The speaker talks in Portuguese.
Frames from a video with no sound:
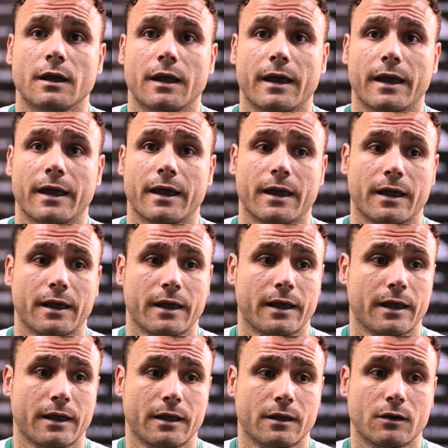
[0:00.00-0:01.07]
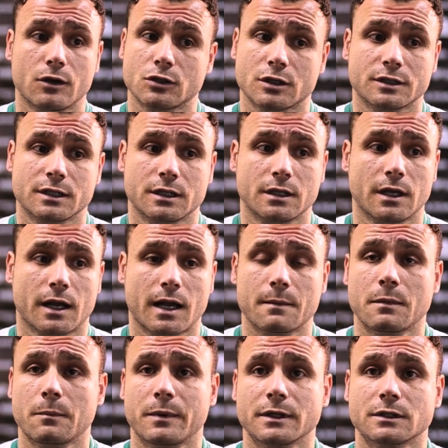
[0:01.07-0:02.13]
É, eu acho assim,
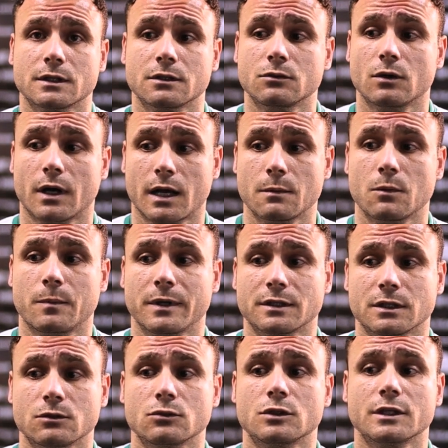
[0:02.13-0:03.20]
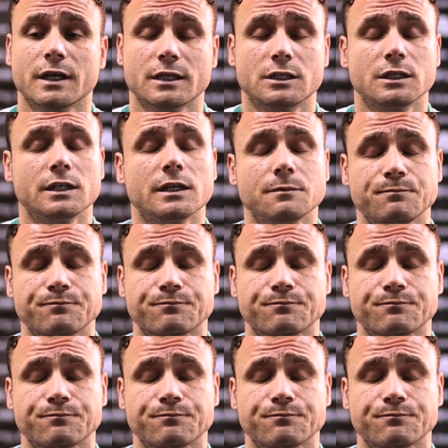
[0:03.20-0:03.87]
acaba pensando, acaba pensando dia a dia